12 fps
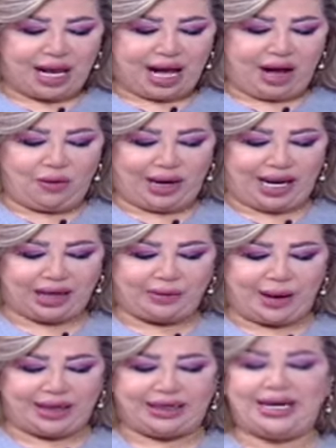أول
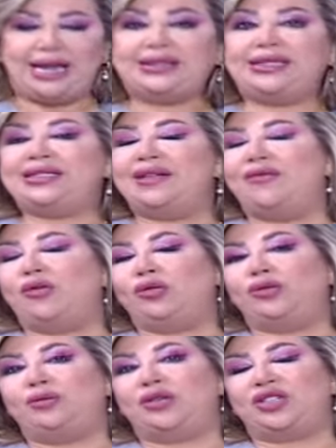أخباري لعزيزنا
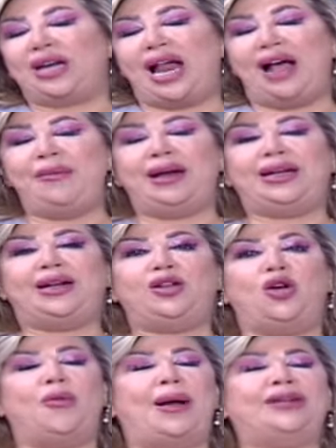مولود برج الحمل اللي
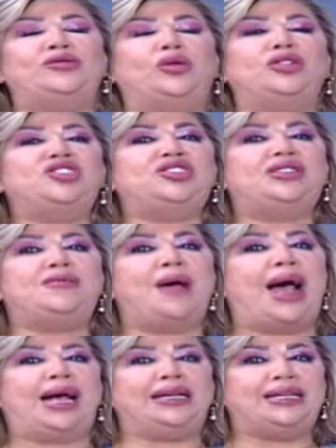اليوم عنده
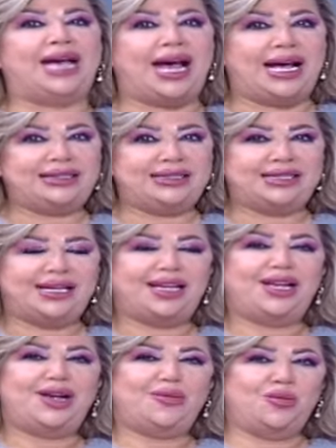اجتماعيات
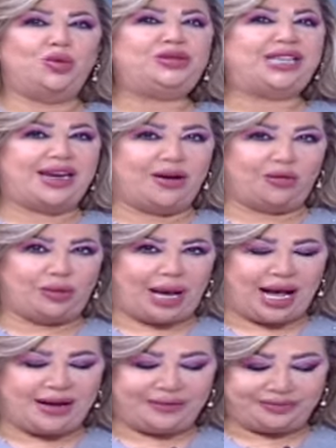
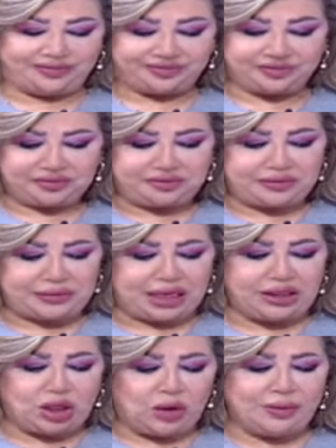متنوعة
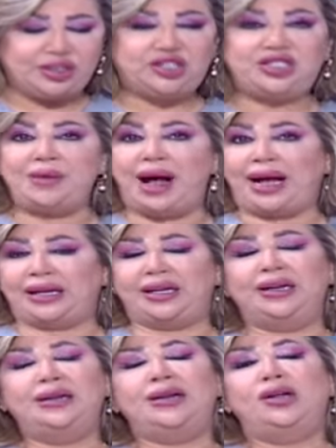يوم
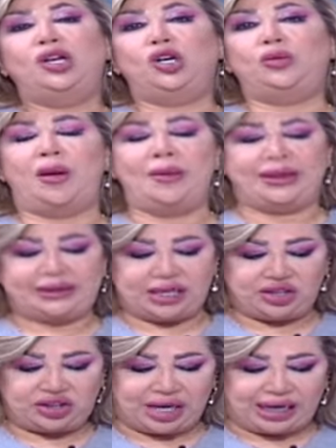اجتماعي ربما
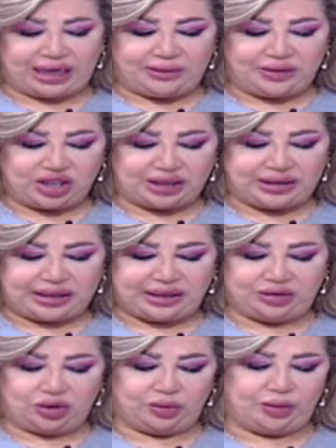تنشغل
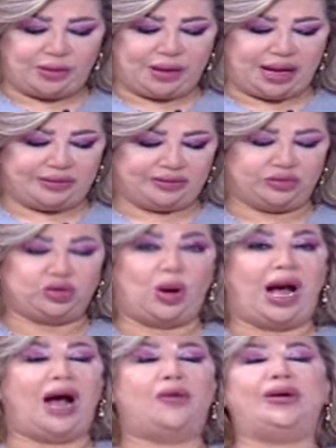بجديد ربما
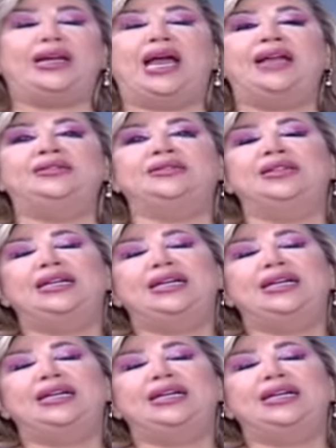تحاول أن